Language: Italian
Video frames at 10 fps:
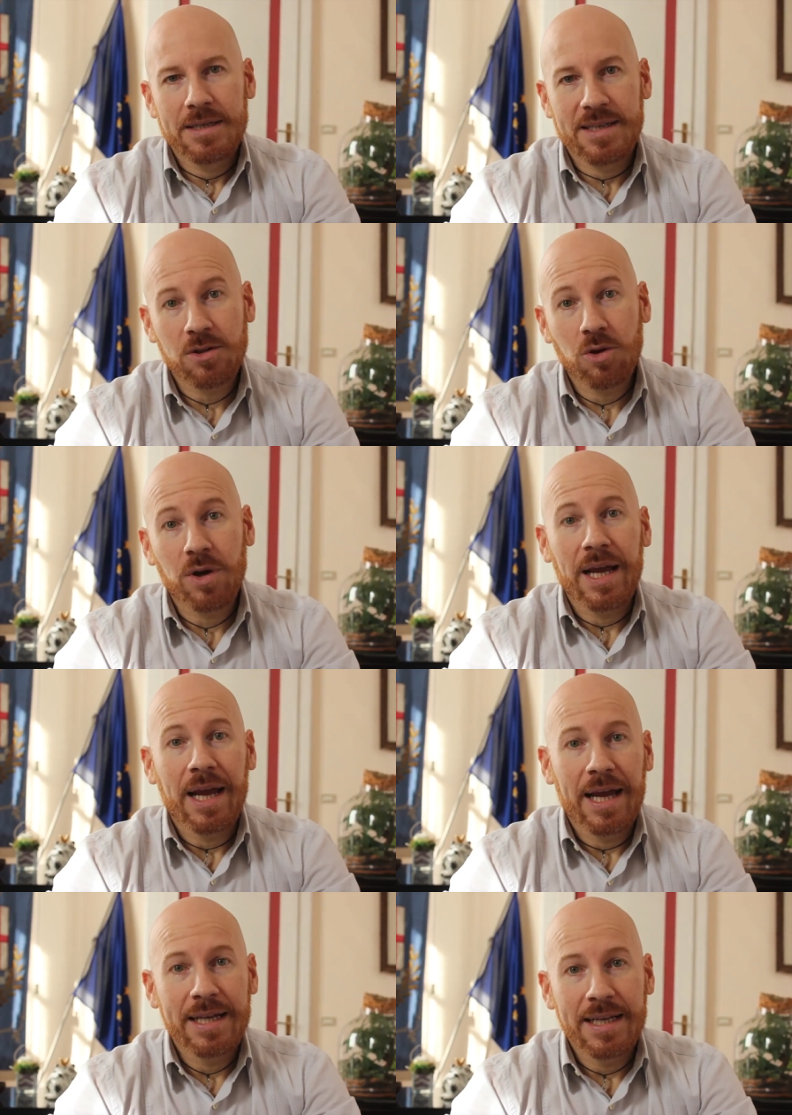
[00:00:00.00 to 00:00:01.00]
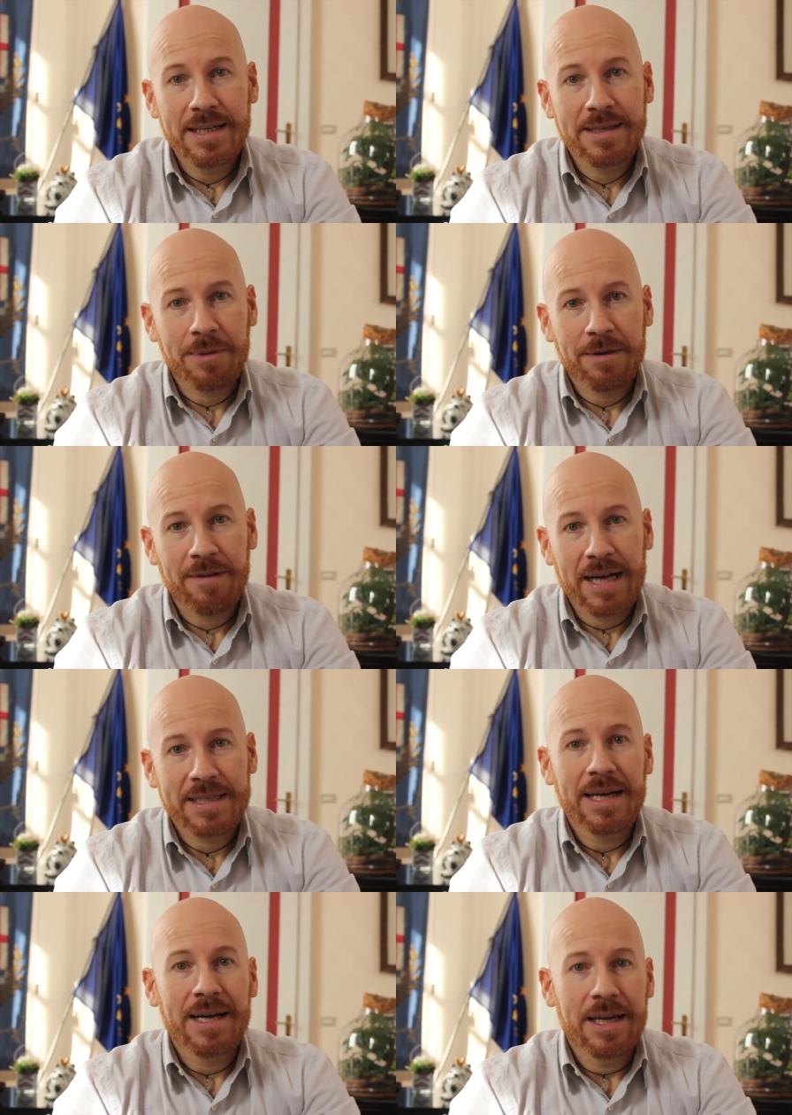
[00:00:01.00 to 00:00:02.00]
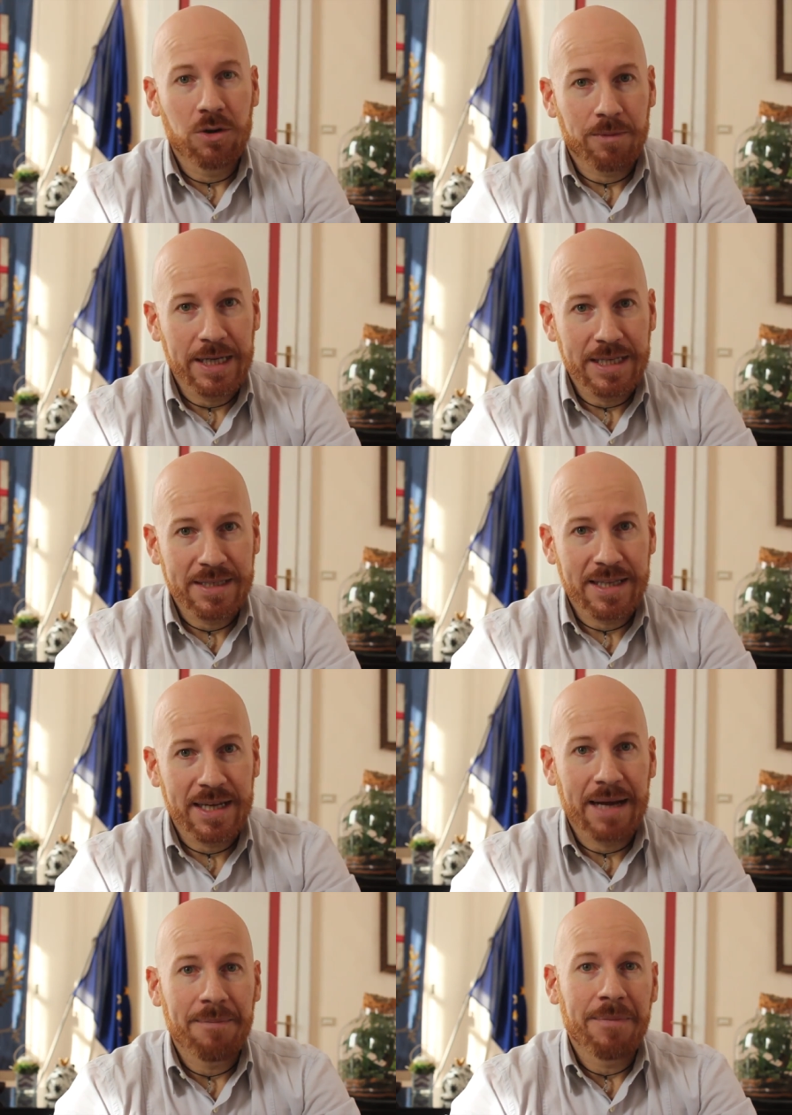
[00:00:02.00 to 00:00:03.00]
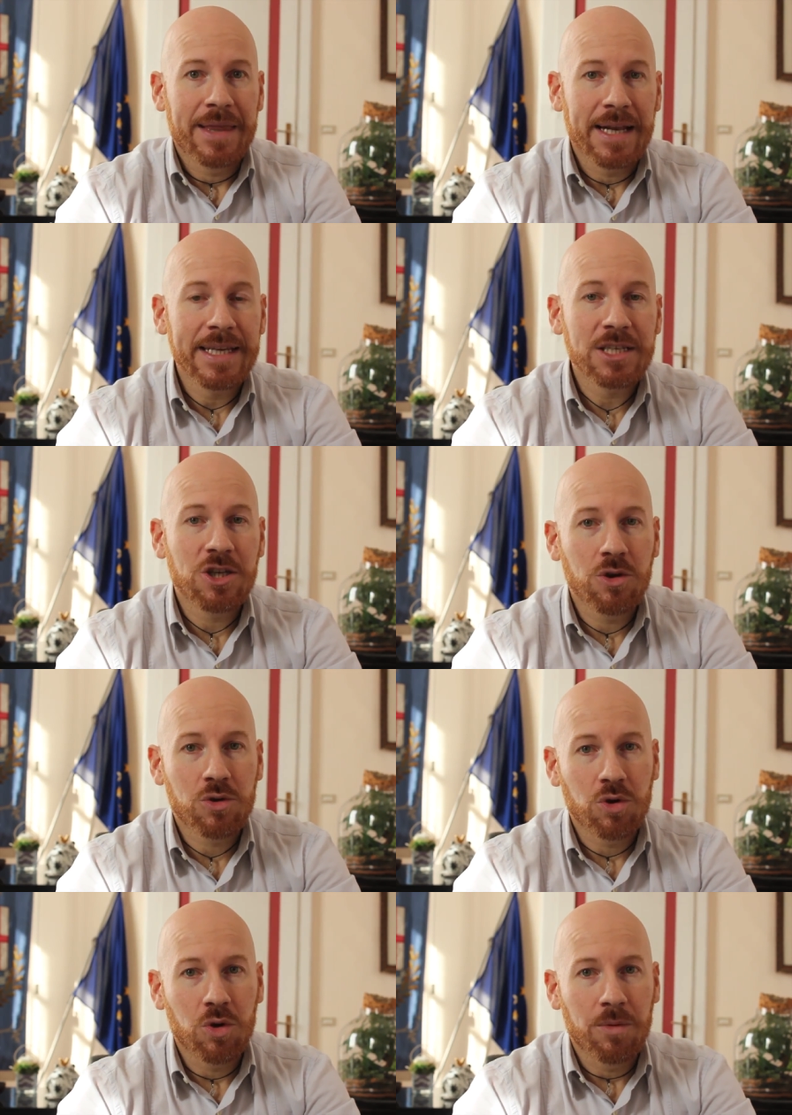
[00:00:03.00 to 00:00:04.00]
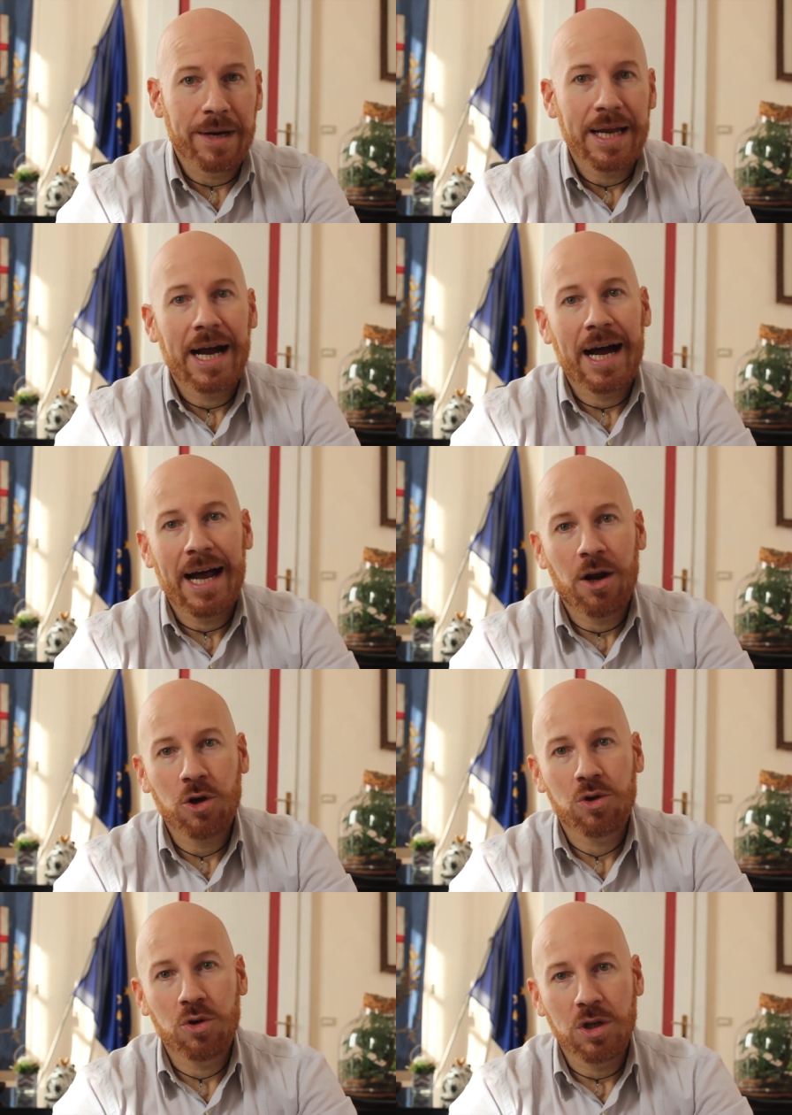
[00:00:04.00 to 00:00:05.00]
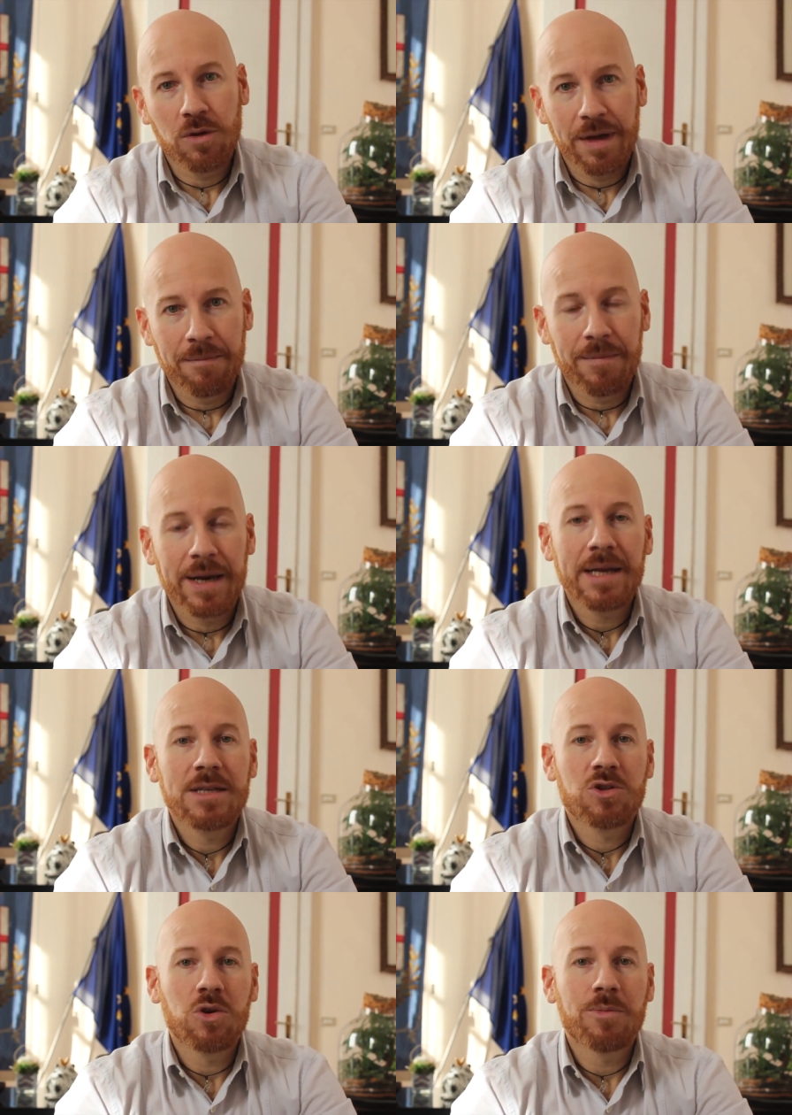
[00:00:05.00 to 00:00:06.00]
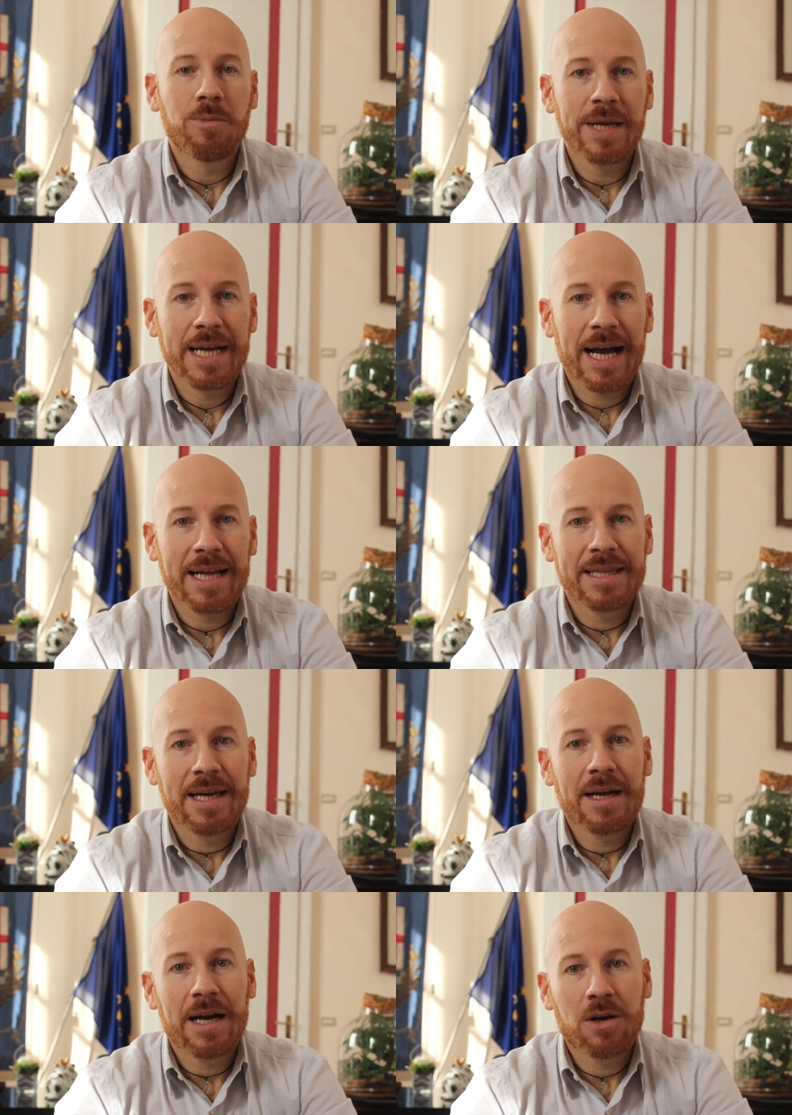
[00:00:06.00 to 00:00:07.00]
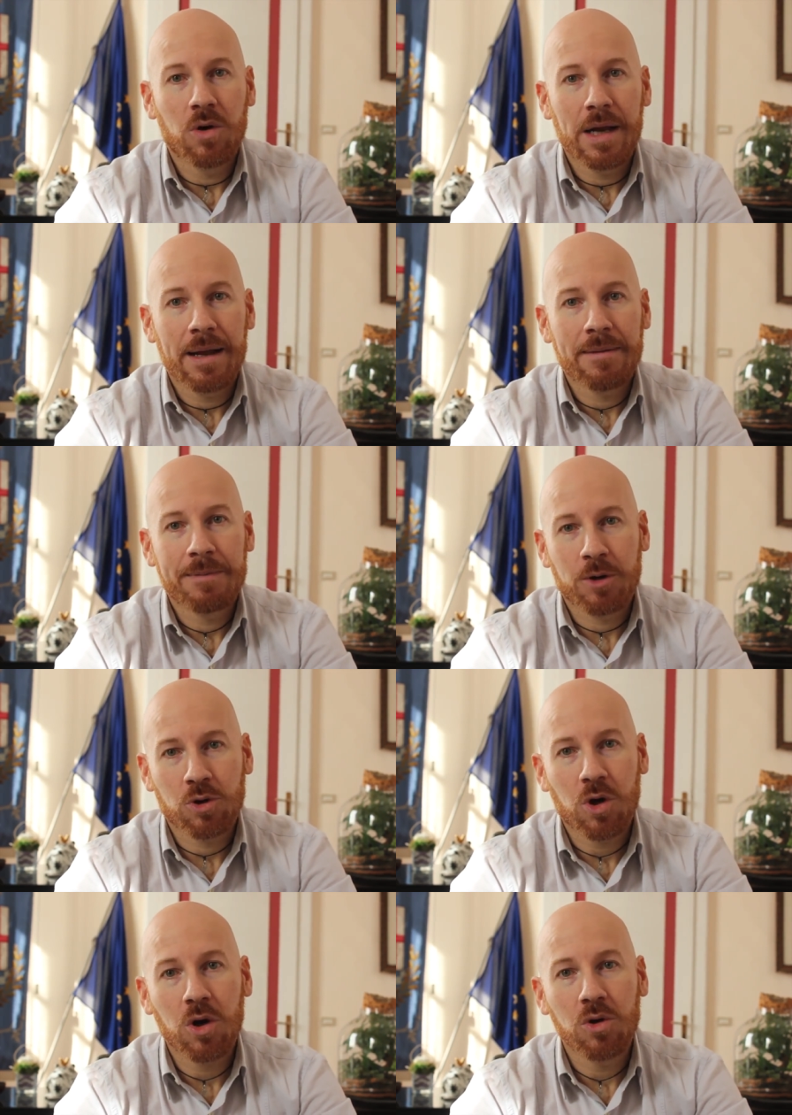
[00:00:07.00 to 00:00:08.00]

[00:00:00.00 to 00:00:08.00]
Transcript: Settore edilizia privata e urbanistica. Dal 10 di ottobre all'8 di novembre sono pubblicate con il protocollo